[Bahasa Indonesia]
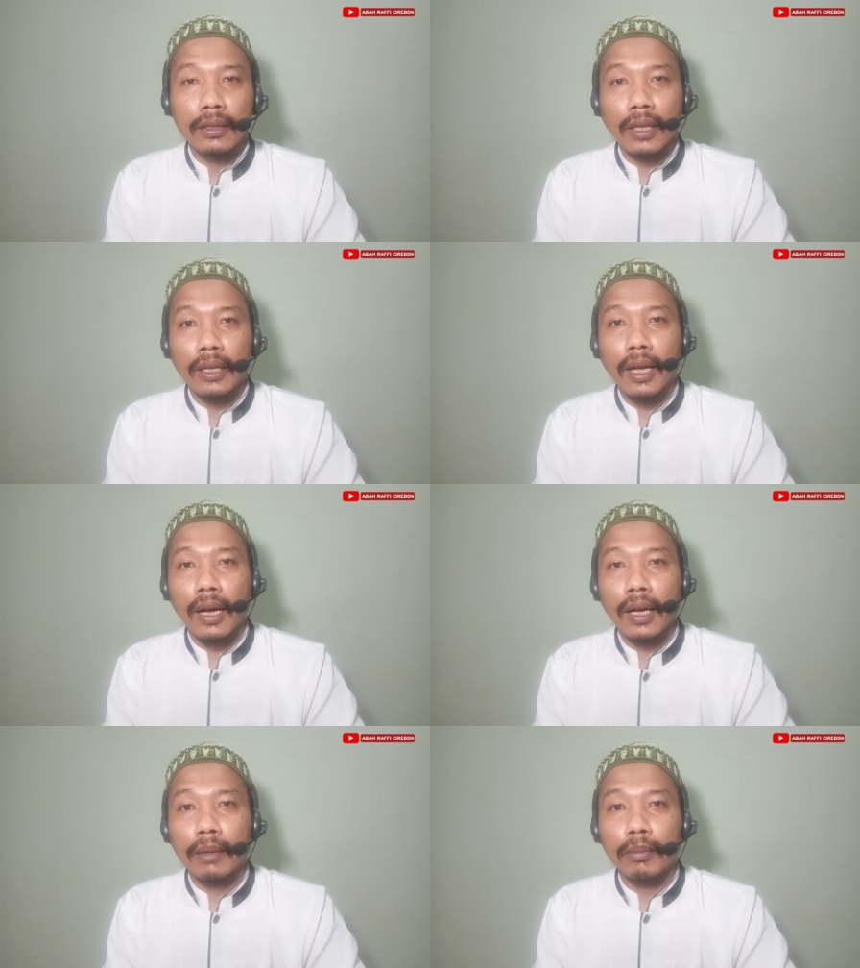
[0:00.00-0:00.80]
saya
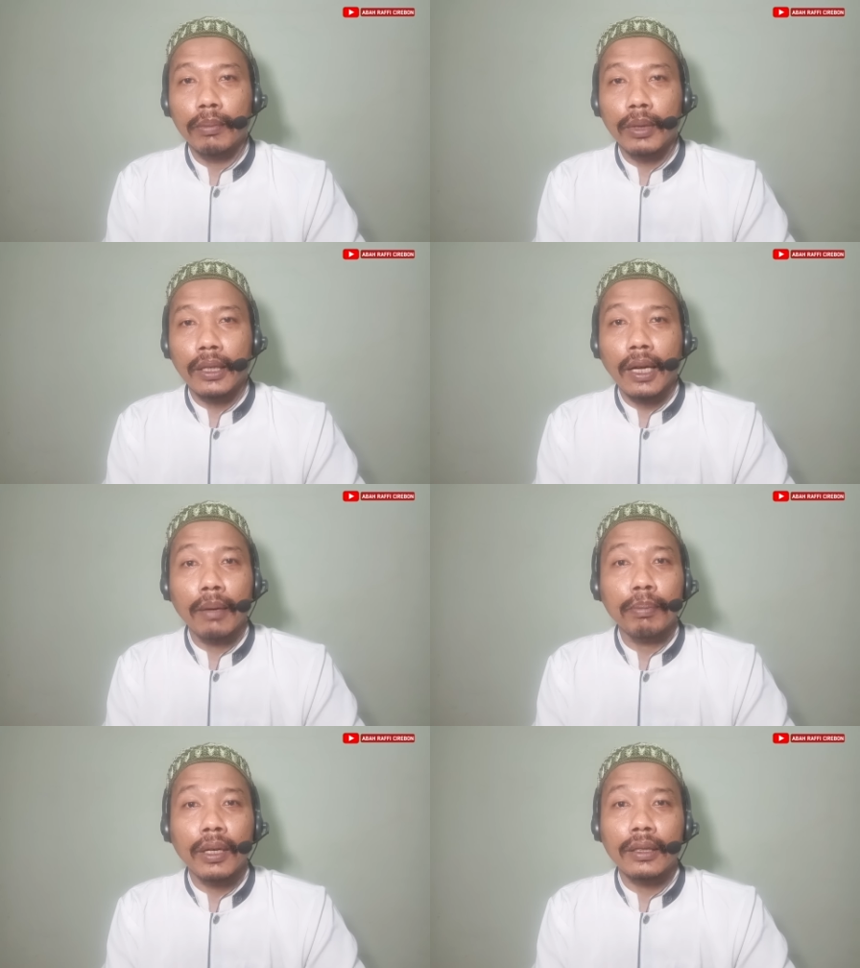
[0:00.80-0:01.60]
akan
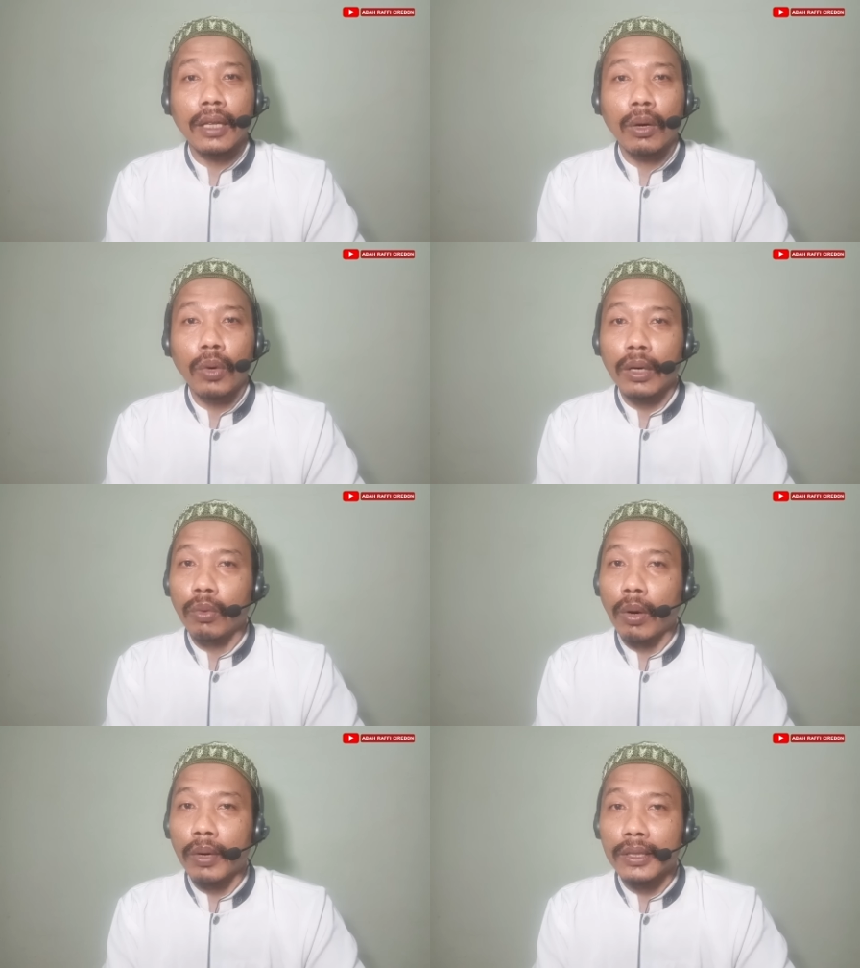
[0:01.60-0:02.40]
memberikan pengetahuan,
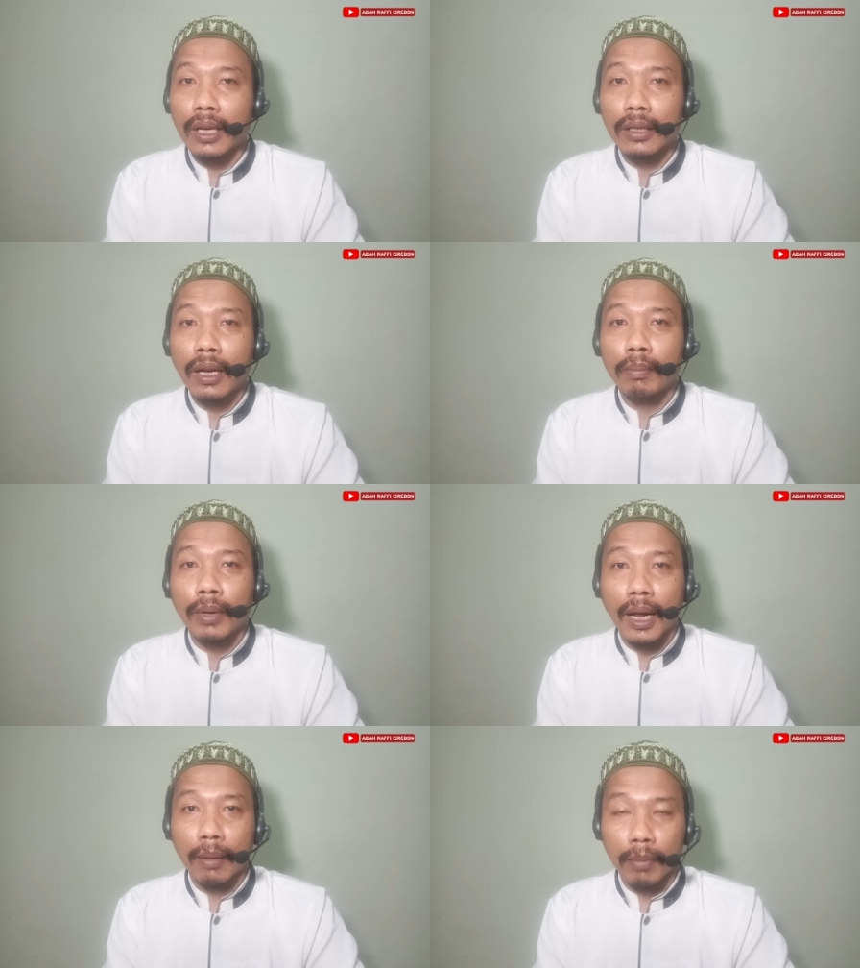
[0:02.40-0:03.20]
wawasan, dan
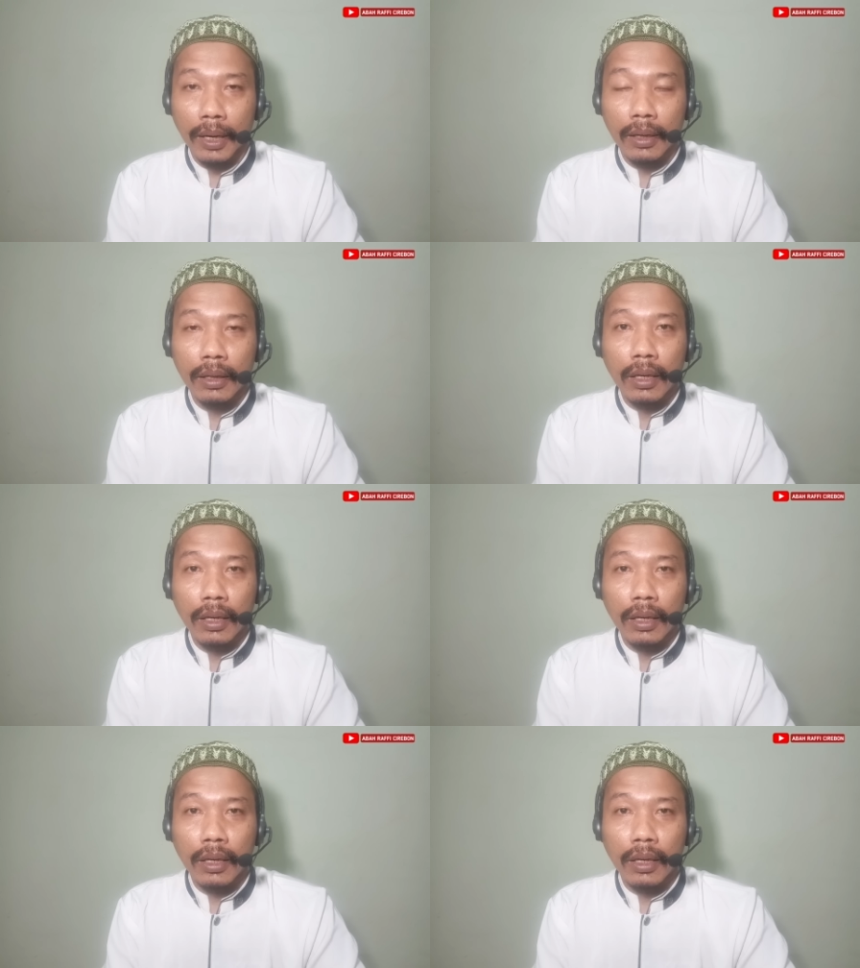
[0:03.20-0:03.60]
pengalaman